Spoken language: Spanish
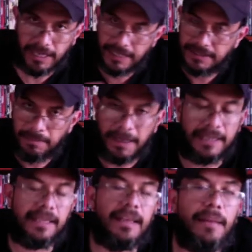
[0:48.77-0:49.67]
esta
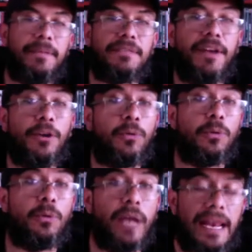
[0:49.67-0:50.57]
parte del hemisferio
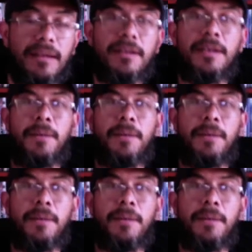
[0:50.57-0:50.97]
cultural,